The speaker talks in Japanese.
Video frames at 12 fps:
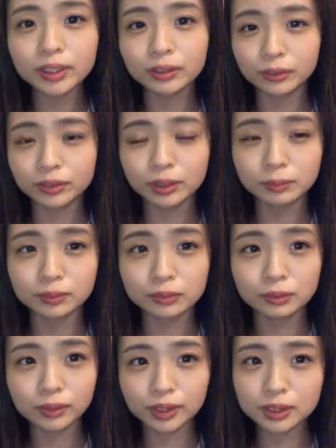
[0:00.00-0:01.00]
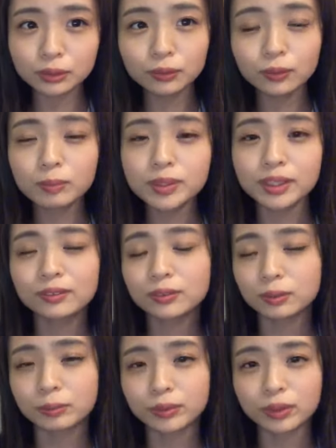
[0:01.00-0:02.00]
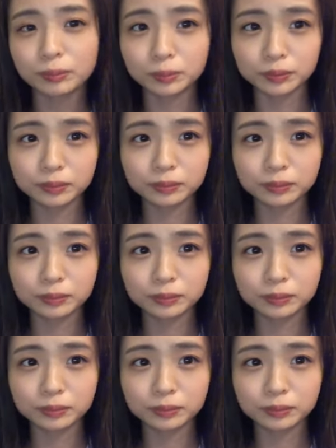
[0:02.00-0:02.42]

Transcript: 田行くよ多分私より米田行くと思う多分